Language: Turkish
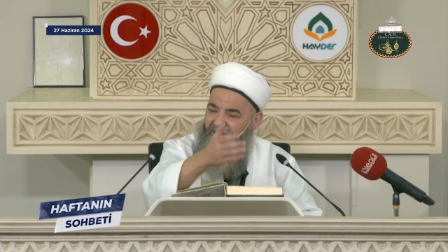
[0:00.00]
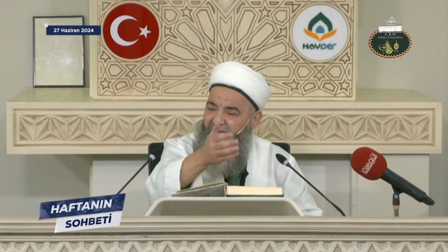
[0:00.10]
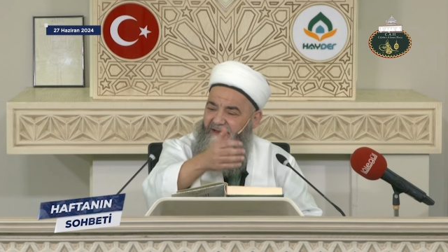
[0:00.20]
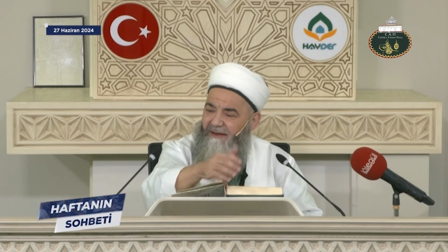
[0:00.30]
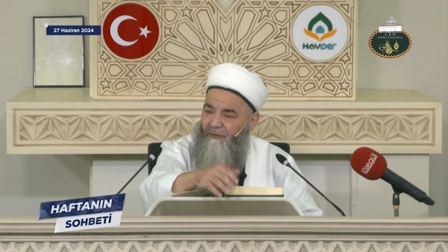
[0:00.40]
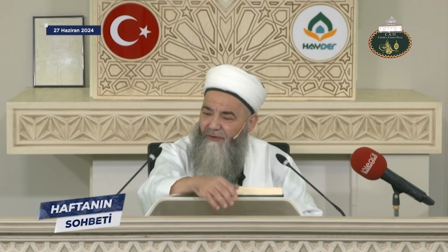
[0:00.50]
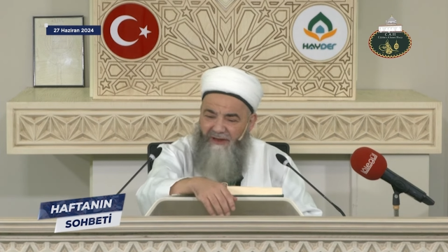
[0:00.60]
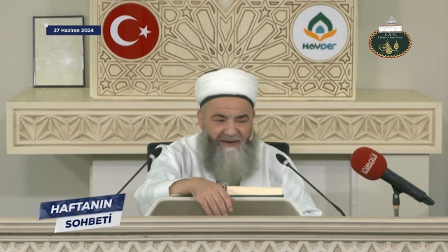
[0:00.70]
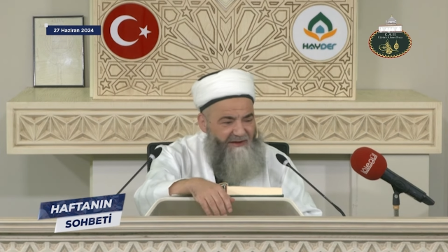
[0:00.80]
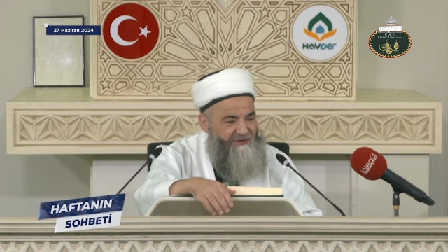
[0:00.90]
e, enine
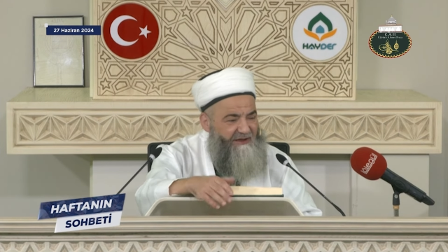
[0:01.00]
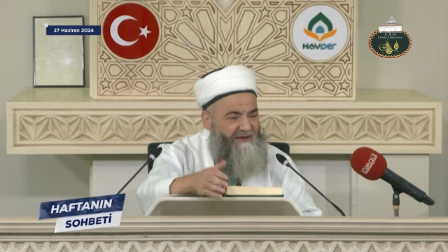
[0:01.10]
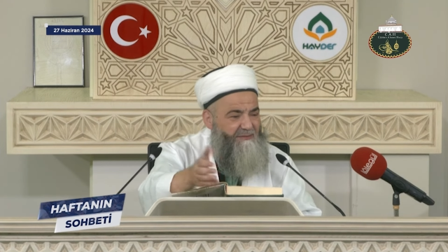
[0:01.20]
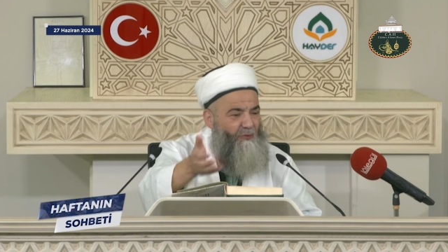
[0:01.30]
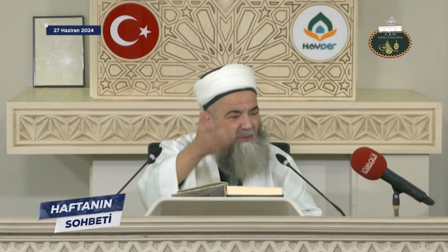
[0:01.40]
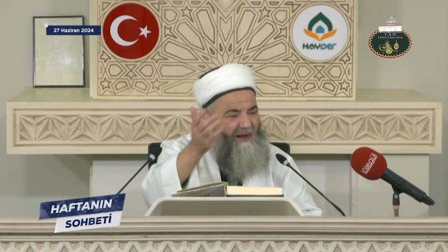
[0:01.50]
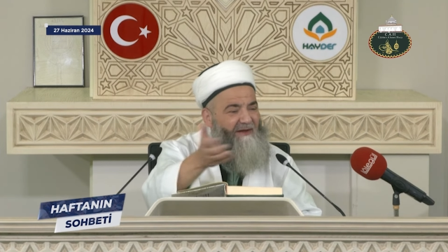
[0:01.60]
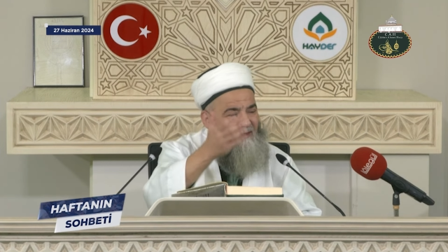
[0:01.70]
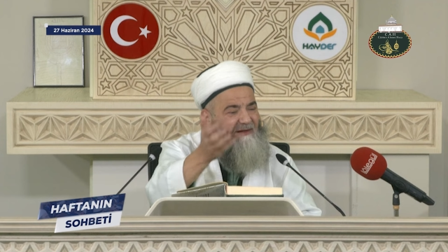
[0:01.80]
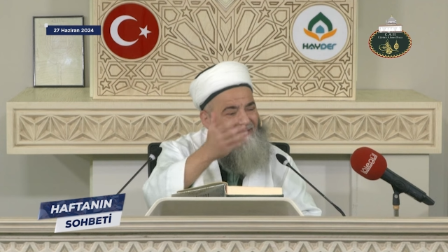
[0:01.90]
boyuna geniş geniş
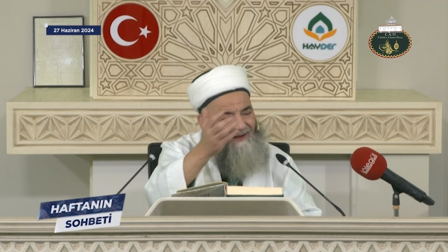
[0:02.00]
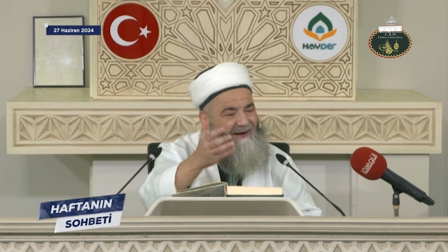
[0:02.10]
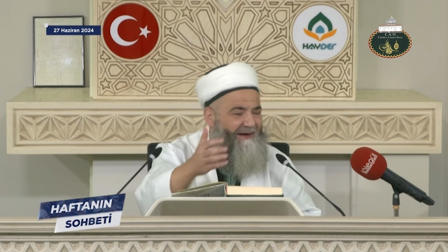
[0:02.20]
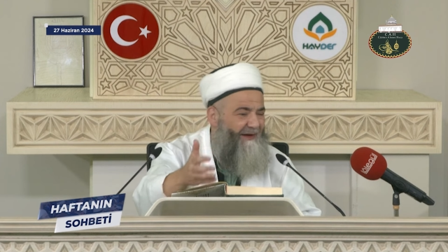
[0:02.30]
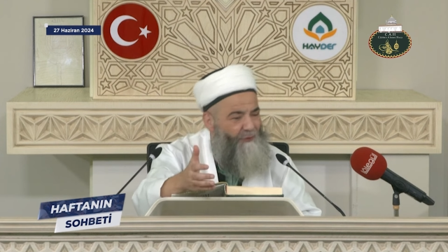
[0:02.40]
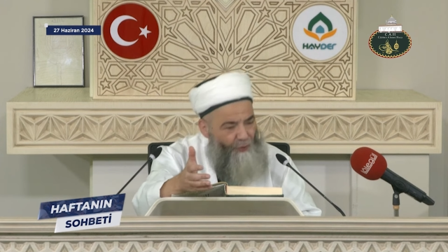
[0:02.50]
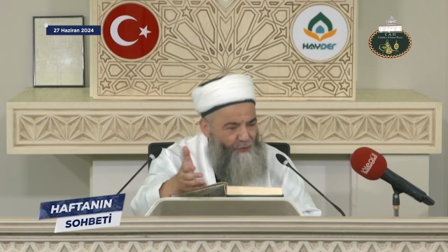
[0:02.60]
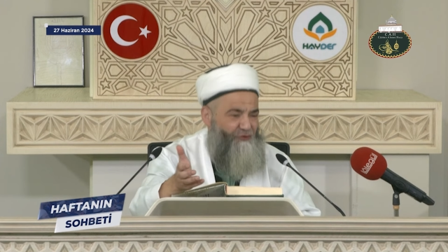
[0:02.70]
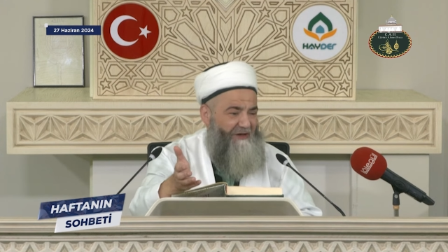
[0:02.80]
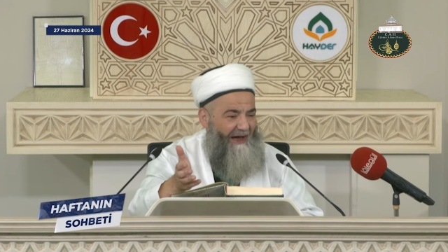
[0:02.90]
mubahlardan
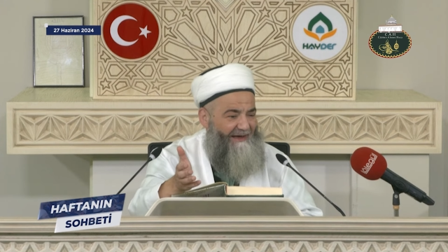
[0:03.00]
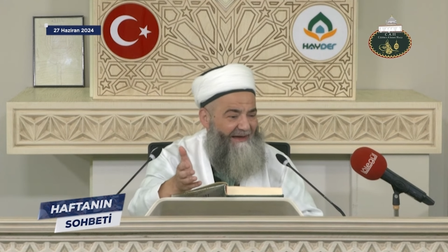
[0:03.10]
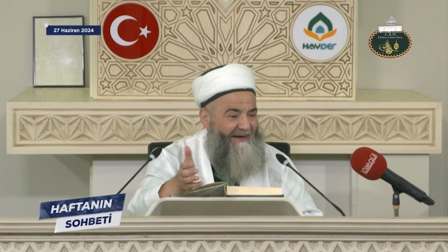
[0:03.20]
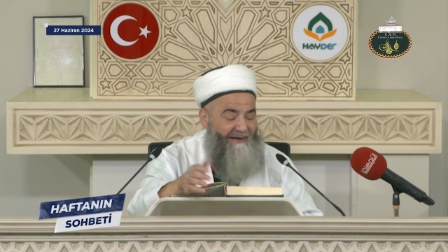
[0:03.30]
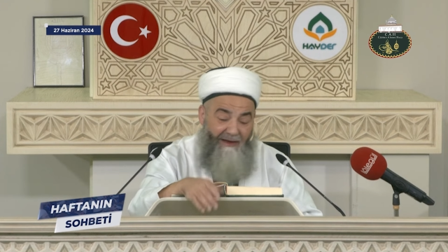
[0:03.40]
yararlanıyoruz yani.